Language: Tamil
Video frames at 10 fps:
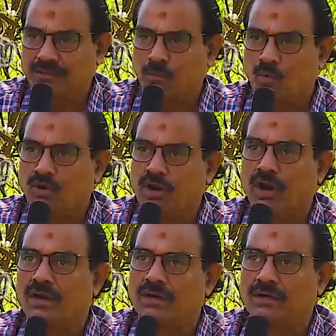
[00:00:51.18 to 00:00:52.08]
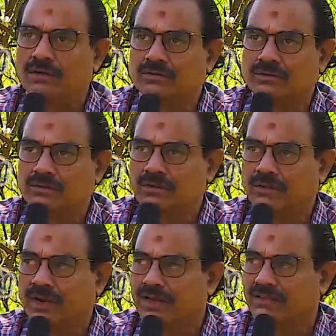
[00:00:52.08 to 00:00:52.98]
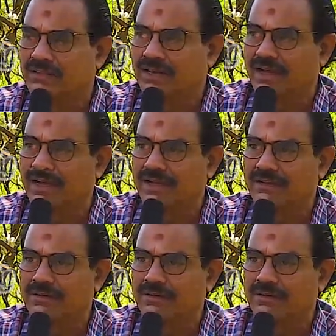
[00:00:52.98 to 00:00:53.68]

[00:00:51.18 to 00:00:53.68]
இந்த மூணு நாள் அரங்கத்துக்காக